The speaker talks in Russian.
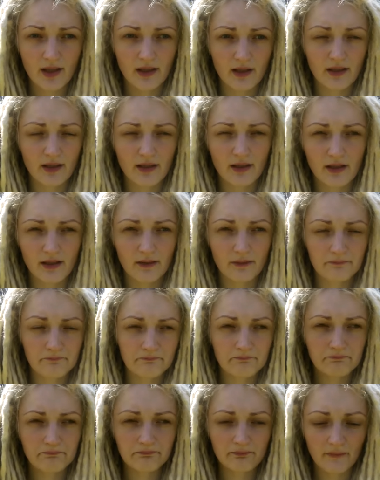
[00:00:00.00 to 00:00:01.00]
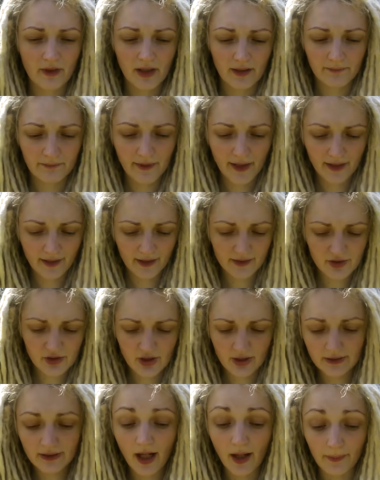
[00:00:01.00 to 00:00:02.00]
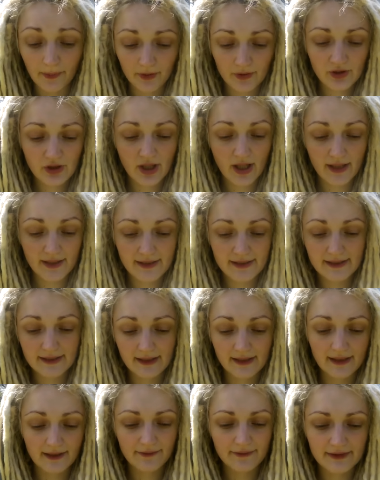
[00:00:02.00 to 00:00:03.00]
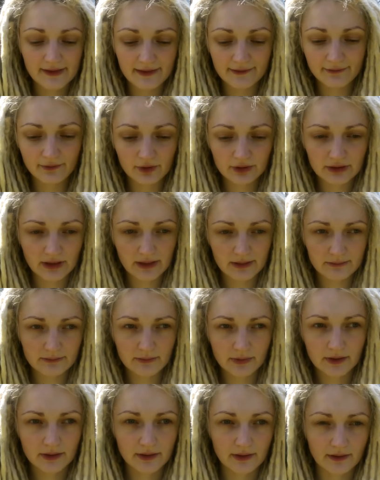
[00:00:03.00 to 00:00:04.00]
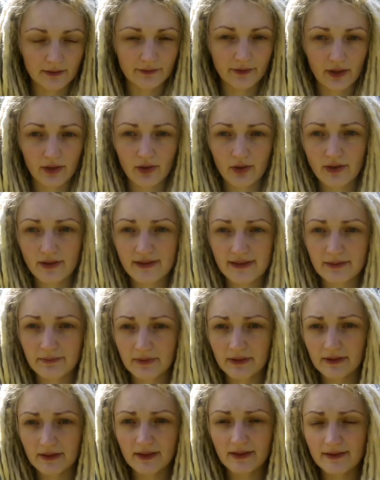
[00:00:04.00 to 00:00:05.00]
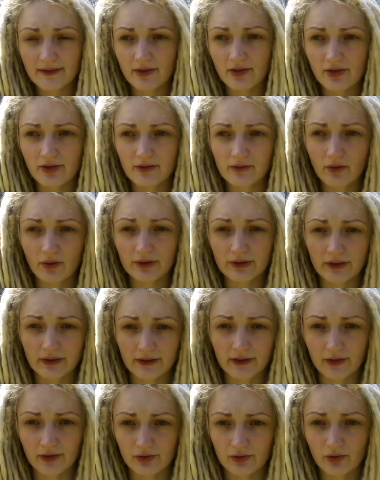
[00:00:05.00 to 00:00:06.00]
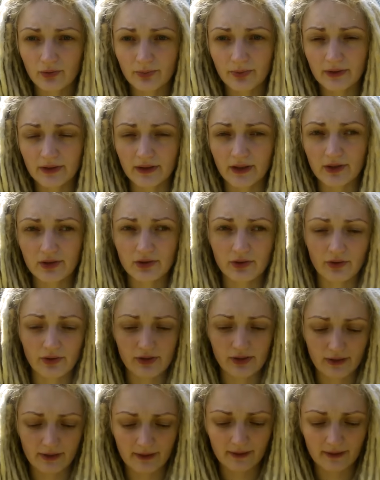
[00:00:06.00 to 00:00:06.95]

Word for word: А, по оконч... Да, получается, всего там в районе 7 тысяч злотых должно быть на счете,